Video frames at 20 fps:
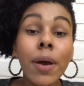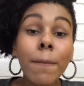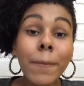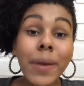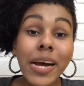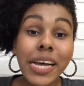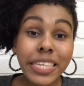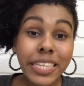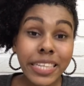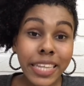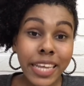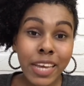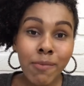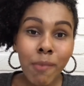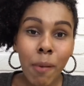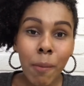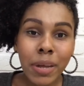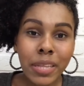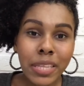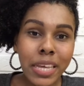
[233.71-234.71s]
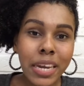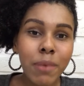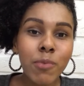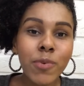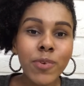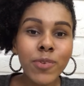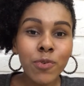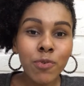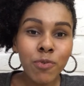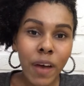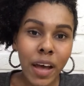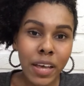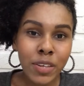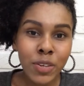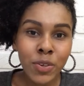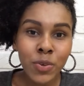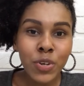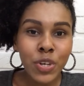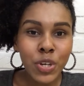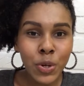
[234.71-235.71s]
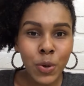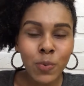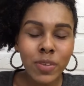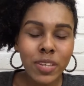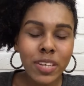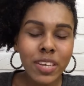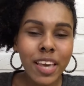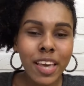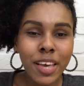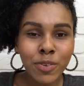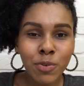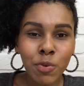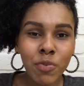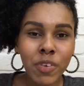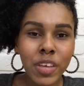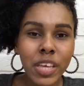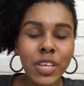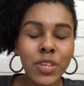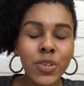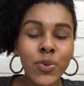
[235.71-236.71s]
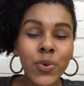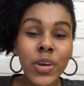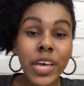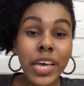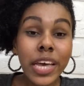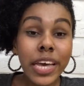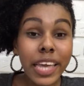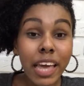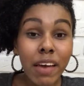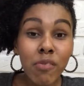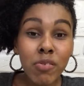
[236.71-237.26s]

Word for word: Mas tem uma maneira muito fácil de conseguir resolver isso, que é